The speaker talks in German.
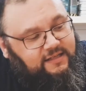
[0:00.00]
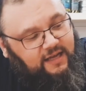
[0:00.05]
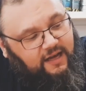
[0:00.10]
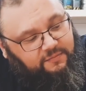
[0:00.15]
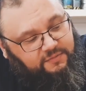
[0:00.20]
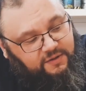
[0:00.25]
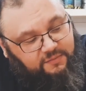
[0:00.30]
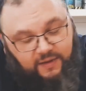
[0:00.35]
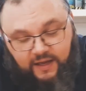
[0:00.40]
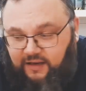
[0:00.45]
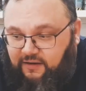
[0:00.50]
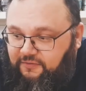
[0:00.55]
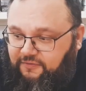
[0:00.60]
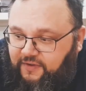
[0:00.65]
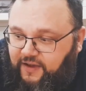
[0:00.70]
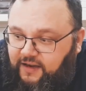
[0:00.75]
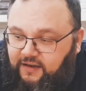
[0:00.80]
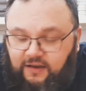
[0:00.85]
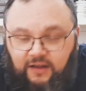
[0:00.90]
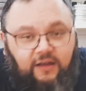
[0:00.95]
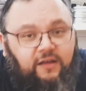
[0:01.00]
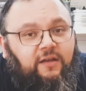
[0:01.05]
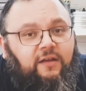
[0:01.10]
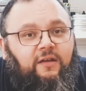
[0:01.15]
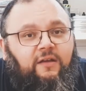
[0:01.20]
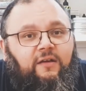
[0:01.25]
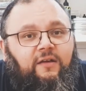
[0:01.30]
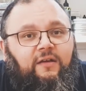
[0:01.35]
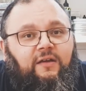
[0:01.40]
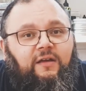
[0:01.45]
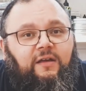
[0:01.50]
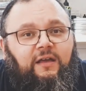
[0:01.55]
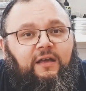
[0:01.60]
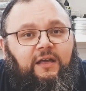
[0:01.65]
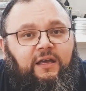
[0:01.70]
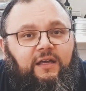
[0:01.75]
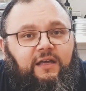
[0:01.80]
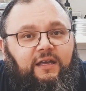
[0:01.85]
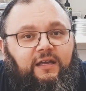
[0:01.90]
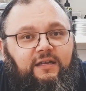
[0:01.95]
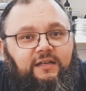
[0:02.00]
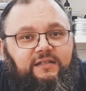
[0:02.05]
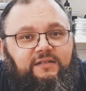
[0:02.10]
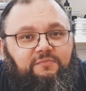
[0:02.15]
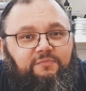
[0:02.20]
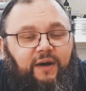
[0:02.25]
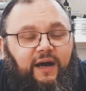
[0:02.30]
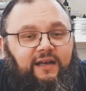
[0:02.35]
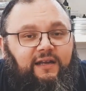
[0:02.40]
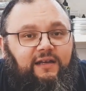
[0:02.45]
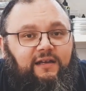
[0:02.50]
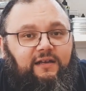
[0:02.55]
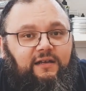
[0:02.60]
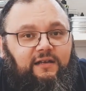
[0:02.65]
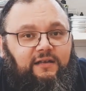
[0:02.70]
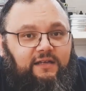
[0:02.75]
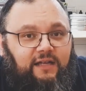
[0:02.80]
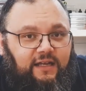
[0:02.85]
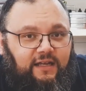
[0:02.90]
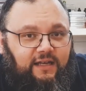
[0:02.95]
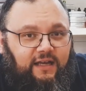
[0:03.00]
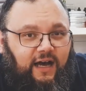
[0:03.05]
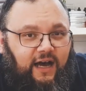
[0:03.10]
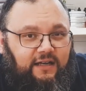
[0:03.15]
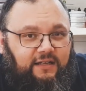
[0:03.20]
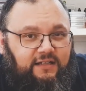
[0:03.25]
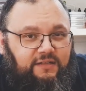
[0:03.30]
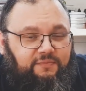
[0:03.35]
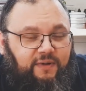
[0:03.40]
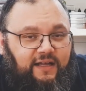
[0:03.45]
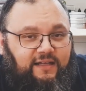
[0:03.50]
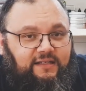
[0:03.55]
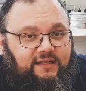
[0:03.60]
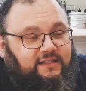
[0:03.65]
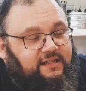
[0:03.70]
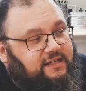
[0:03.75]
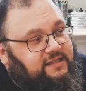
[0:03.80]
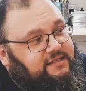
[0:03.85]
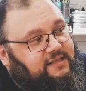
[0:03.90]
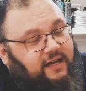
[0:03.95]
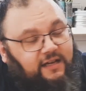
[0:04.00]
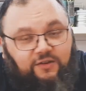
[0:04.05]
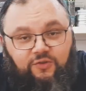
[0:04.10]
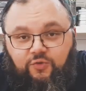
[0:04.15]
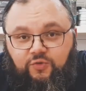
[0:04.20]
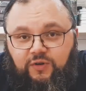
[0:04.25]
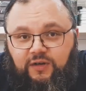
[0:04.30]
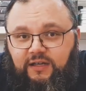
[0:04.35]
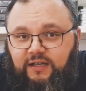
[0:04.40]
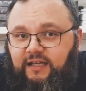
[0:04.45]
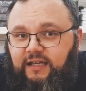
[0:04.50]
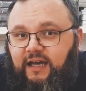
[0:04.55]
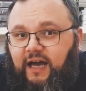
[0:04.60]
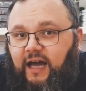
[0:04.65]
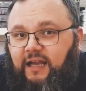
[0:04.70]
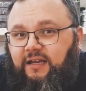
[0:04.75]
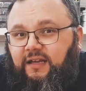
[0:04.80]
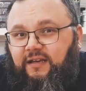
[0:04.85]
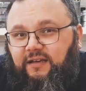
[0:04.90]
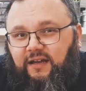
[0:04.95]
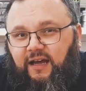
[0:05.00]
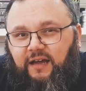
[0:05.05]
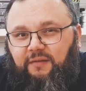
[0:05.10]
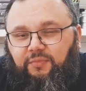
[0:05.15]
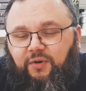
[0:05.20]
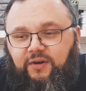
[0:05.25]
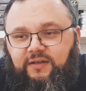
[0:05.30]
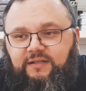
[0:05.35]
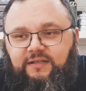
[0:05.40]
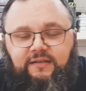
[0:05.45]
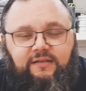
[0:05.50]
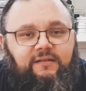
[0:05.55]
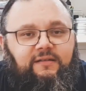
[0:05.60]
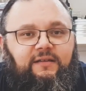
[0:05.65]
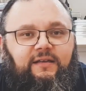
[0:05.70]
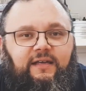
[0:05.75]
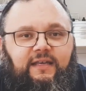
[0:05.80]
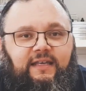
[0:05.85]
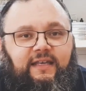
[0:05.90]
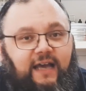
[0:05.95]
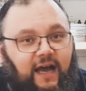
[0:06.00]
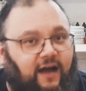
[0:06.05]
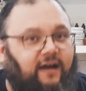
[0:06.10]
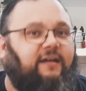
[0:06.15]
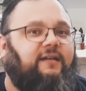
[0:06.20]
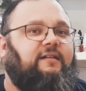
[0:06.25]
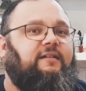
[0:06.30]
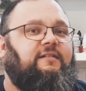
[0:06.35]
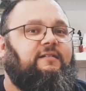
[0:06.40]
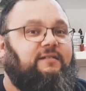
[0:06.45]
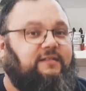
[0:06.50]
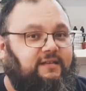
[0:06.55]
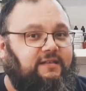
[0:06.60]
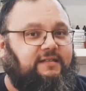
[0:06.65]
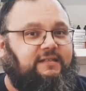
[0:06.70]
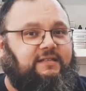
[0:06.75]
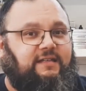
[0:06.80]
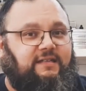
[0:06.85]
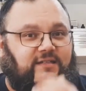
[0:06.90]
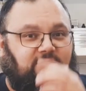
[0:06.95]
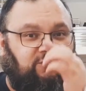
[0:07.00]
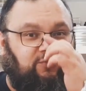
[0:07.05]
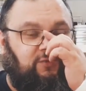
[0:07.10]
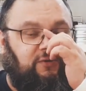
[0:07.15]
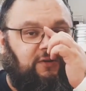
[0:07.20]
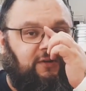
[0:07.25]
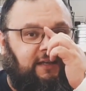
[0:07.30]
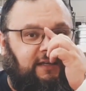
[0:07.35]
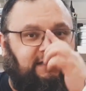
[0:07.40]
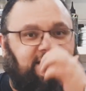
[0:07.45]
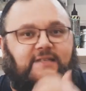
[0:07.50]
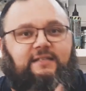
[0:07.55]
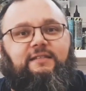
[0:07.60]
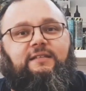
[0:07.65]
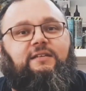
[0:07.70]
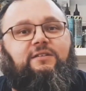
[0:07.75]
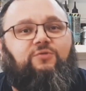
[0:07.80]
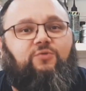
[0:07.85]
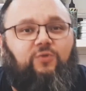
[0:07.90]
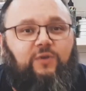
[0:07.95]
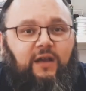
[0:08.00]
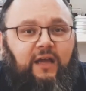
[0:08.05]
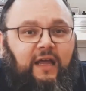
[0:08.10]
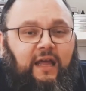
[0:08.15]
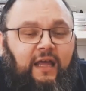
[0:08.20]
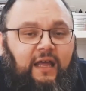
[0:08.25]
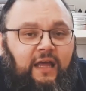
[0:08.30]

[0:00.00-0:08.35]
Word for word: ihr habt im Endeffekt in diesem Bundle den gratis Panzer. Ihr zahlt nur die anderen drei Boxen. Ja, ist das cool oder ist das nicht cool?